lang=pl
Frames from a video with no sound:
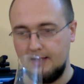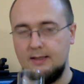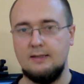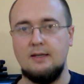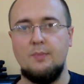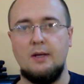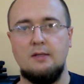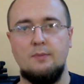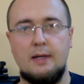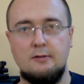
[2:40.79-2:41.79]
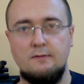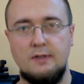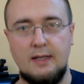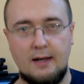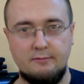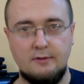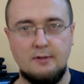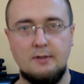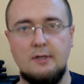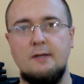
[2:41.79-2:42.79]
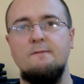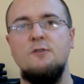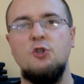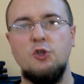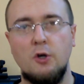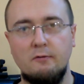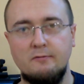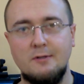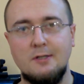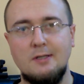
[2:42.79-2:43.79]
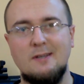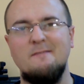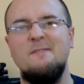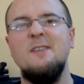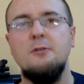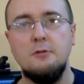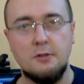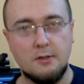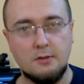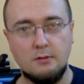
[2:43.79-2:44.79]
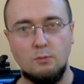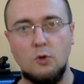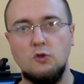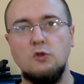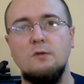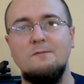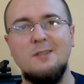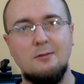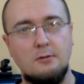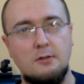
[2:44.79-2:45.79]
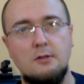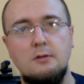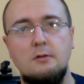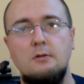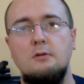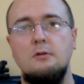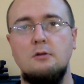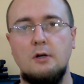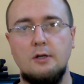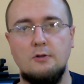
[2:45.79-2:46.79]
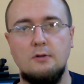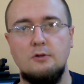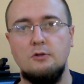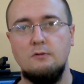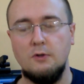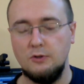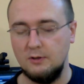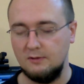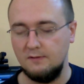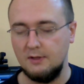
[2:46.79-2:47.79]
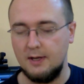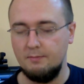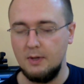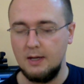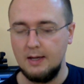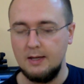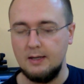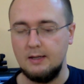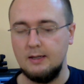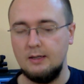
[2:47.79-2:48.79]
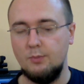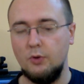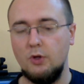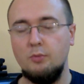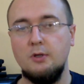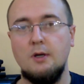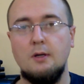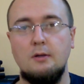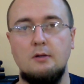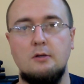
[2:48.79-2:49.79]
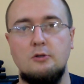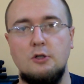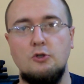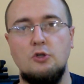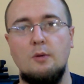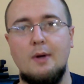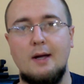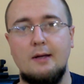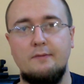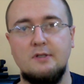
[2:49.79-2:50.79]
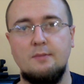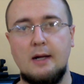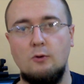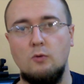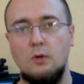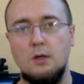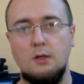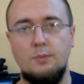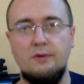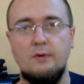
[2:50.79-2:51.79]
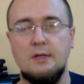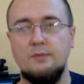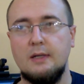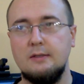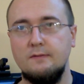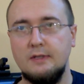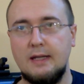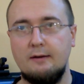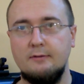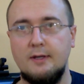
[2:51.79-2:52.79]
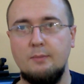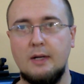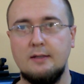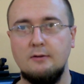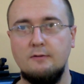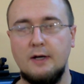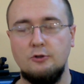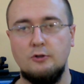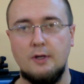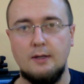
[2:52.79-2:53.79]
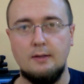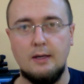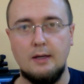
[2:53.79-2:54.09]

ten zapach jest bardzo wytrawny, wiśniowy, winny, mocno winny, kojarzący się właśnie z winem. E, i podobnie e, rzecz się ma w smaku. E, piwo jest bardzo wytrawne, bardzo kwaśne,